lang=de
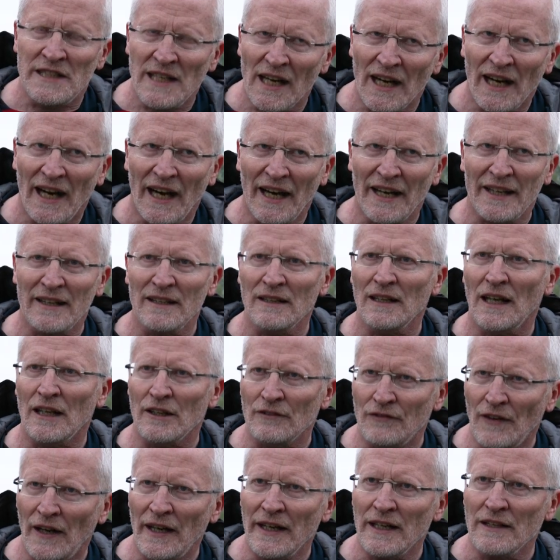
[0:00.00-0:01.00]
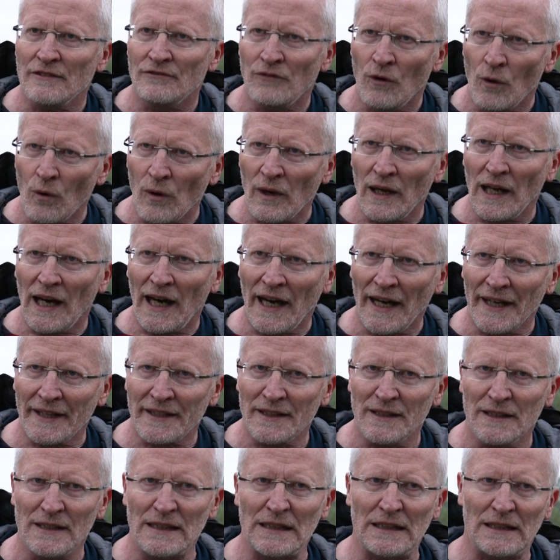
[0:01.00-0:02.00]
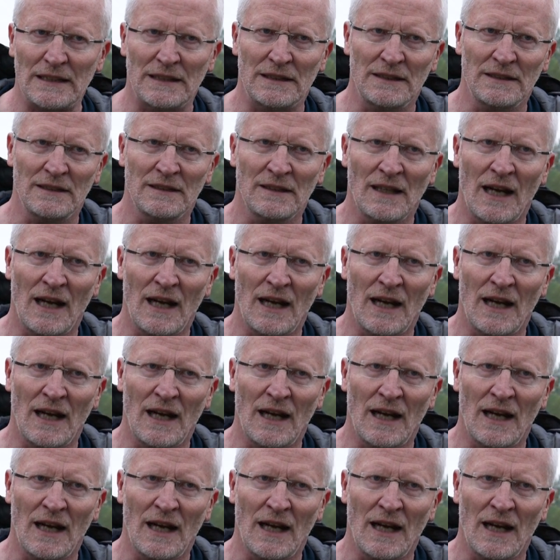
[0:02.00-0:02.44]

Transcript: Tierarten, also vor allen Dingen Vogelarten, äh,